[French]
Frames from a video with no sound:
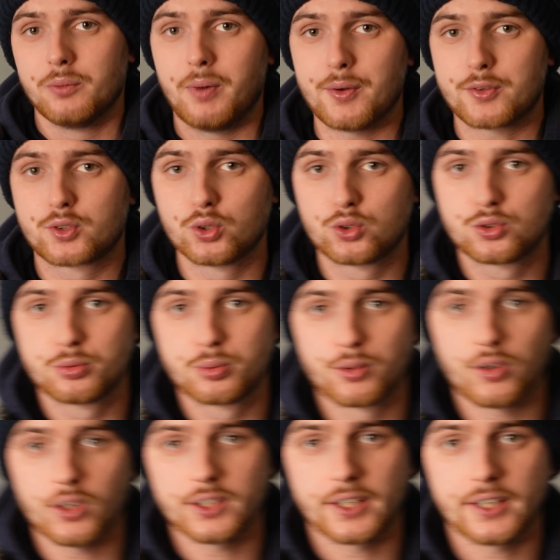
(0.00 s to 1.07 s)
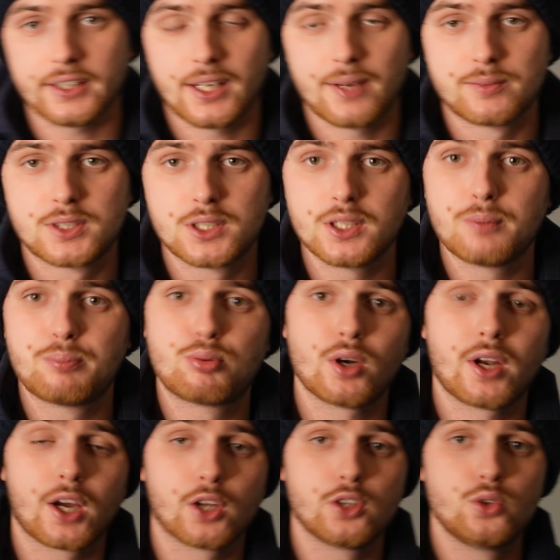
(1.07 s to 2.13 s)
Bah, ce que tu peux voir derrière, il y a un petit
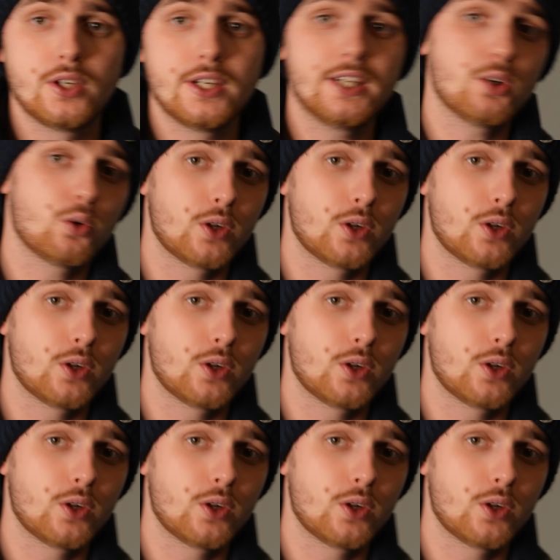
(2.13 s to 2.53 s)
poil à granuler,